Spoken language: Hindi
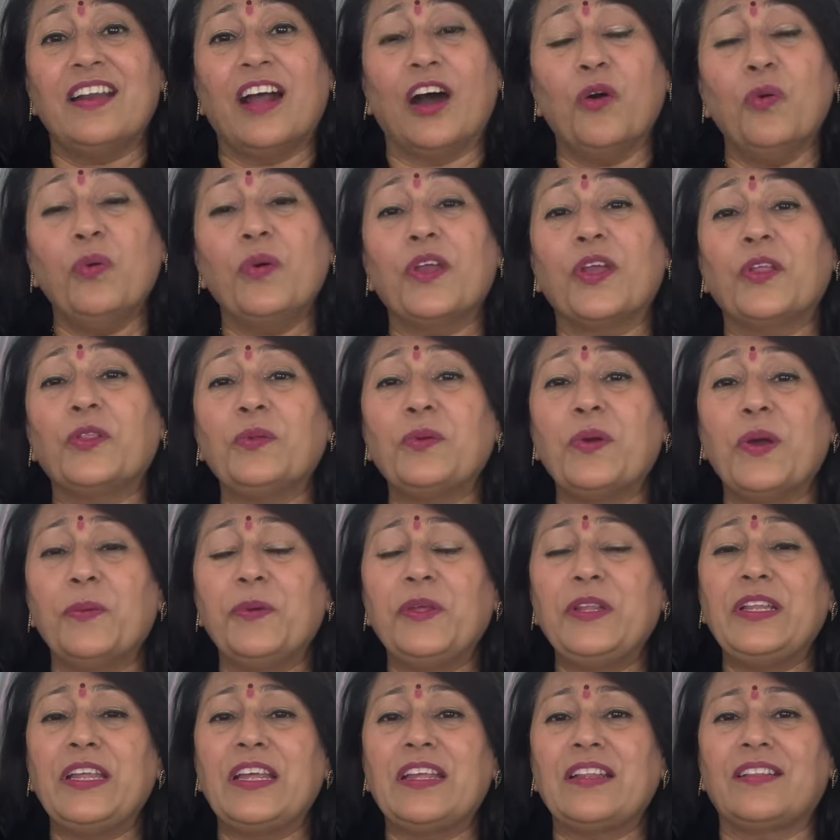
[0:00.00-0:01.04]
राहु केतु
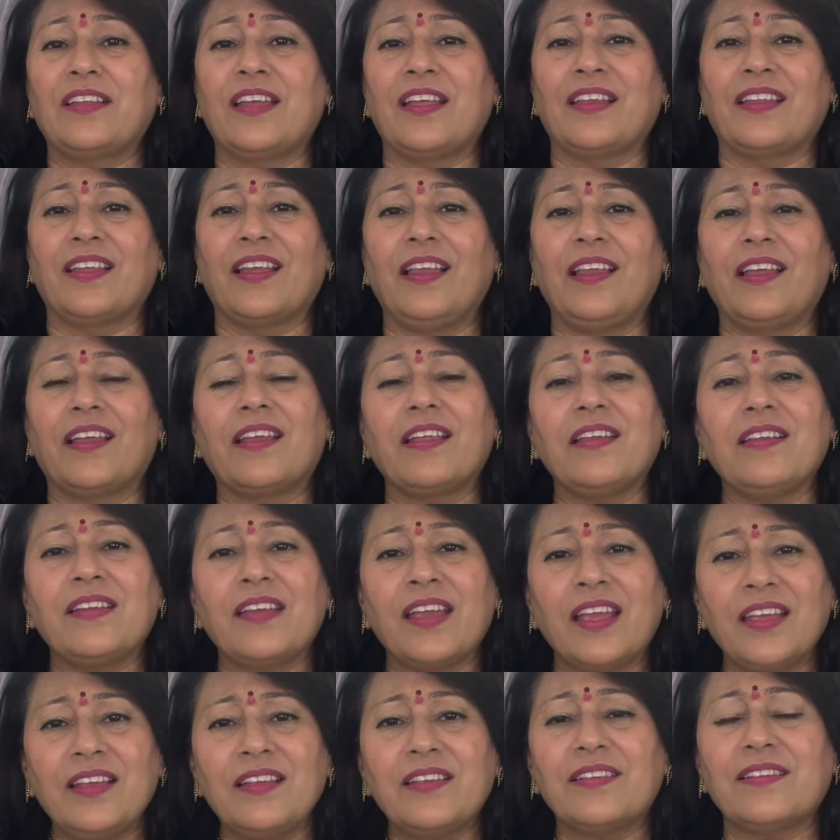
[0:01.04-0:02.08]
हमें दिखते नहीं है लेकिन
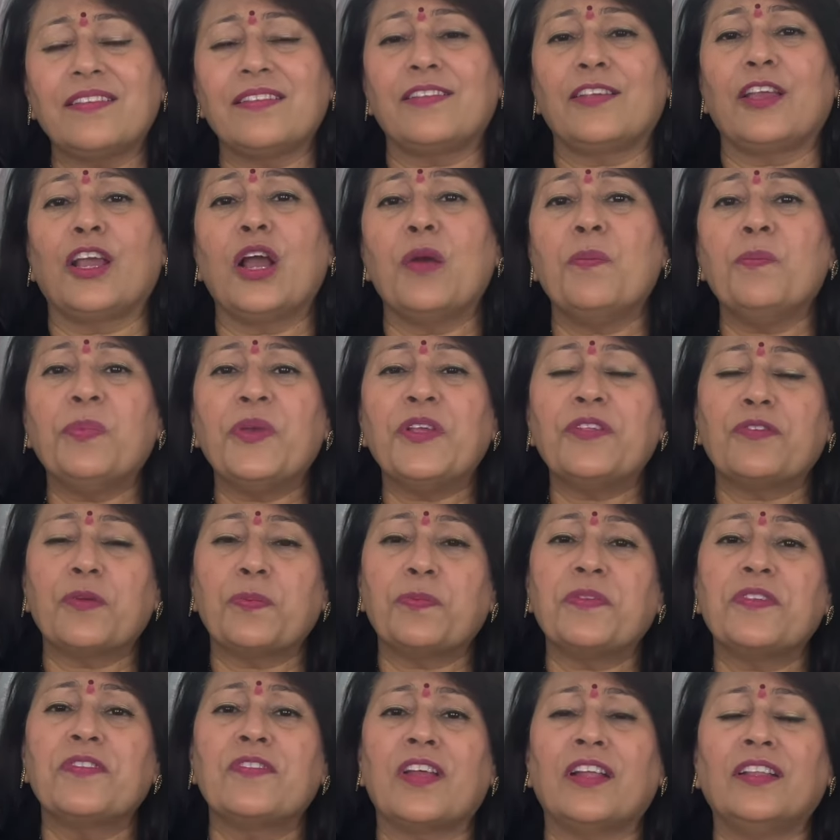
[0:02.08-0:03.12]
यही चीज़ें हम पे
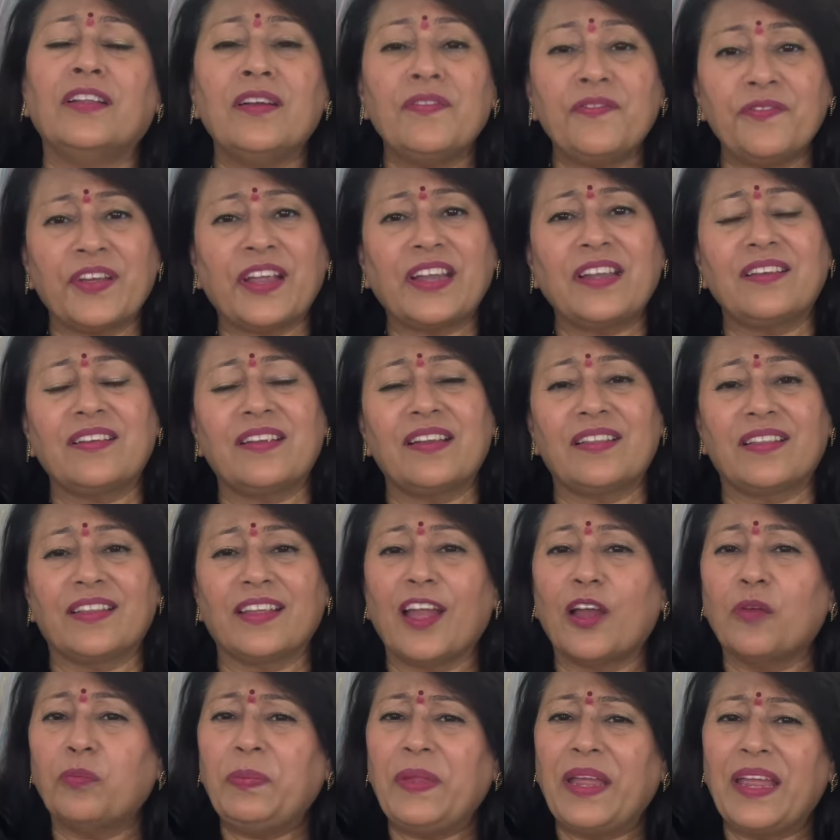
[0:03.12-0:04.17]
सबसे ज़्यादा इफेक्ट
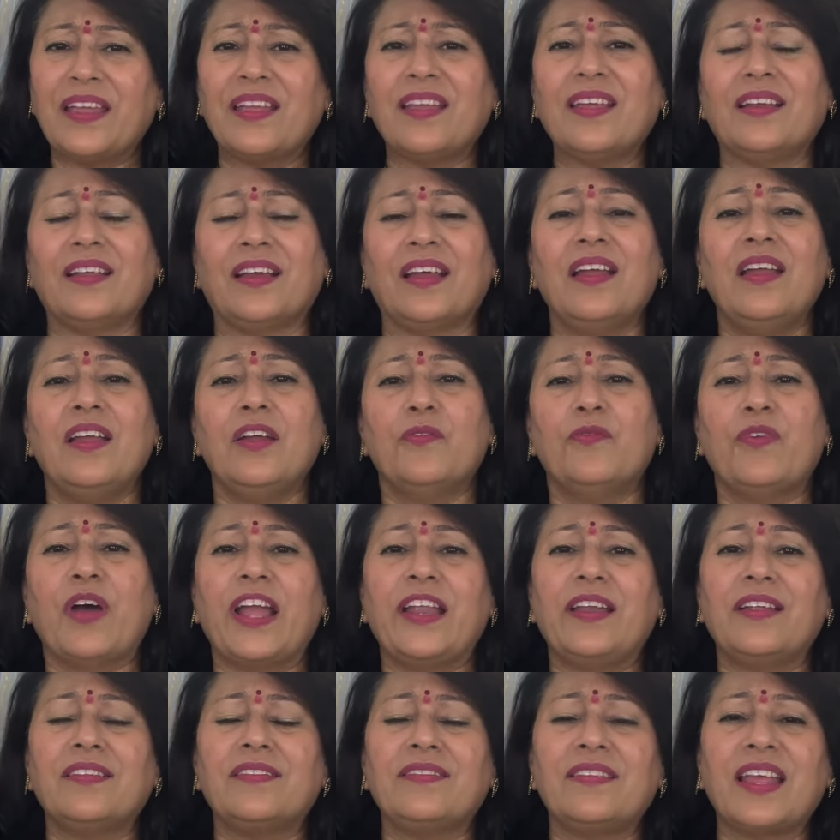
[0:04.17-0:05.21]
करती हैं आप देखिए ना
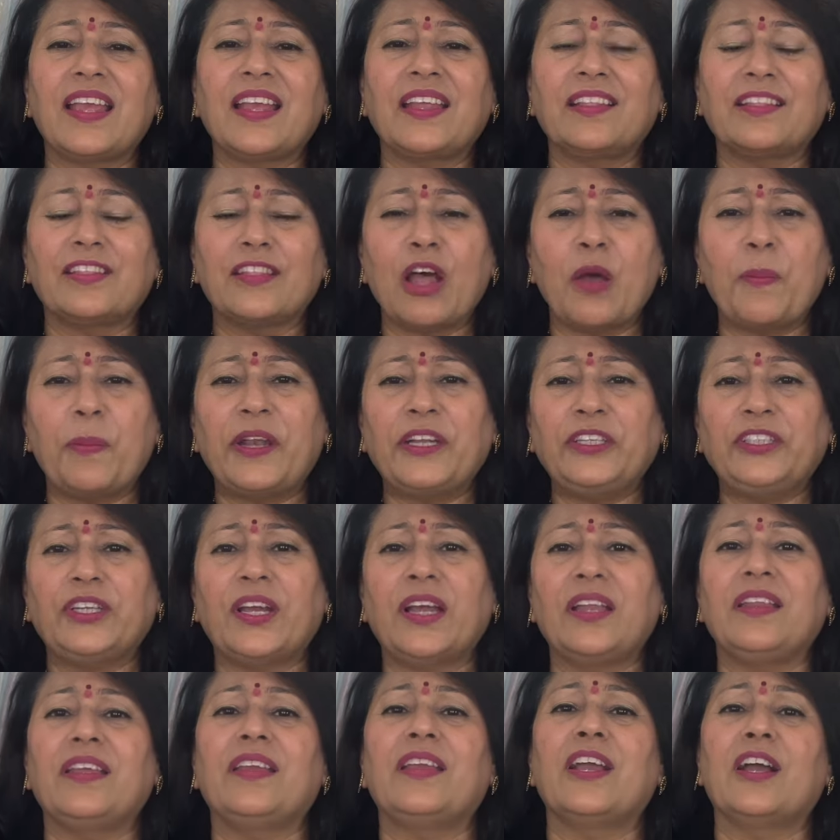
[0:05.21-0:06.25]
वायरस ने कितना
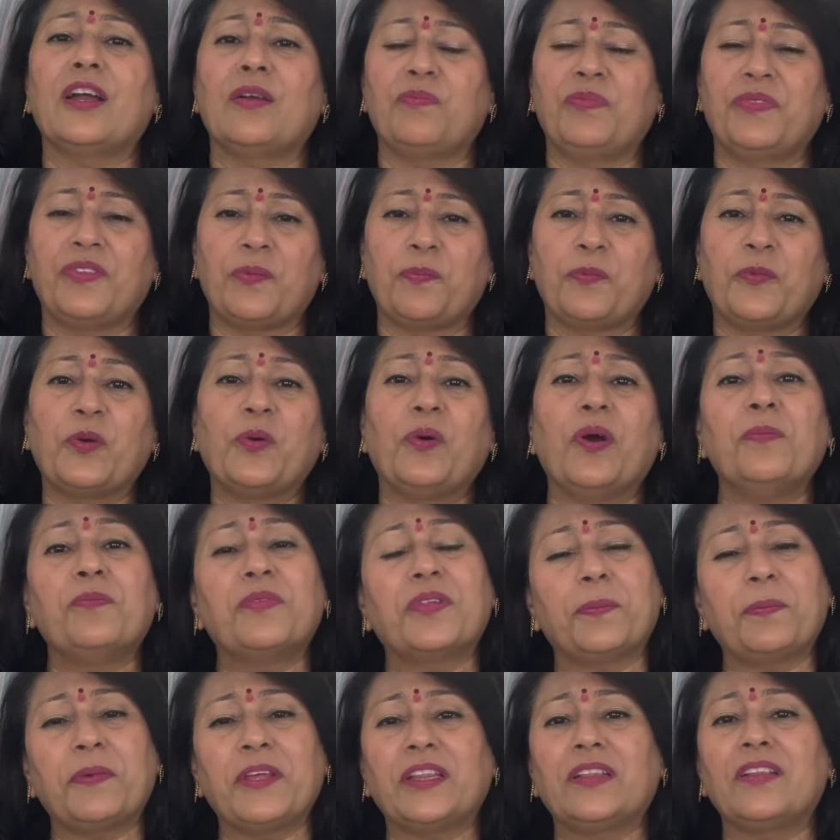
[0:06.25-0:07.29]
परेशान किया हम सबको हम
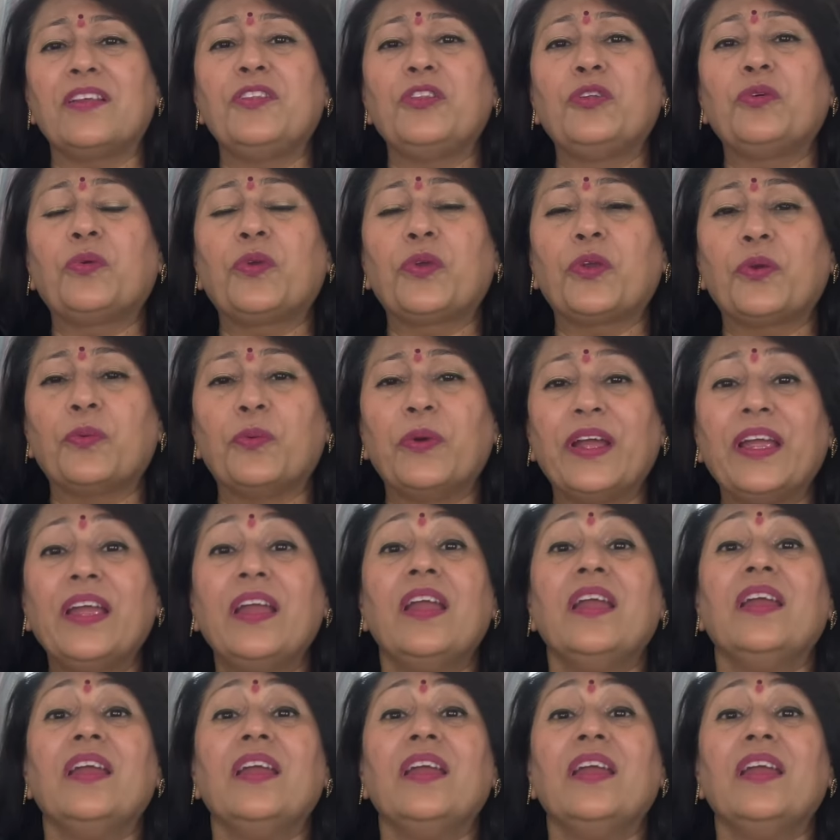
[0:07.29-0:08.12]
सब कितने दुखी हुए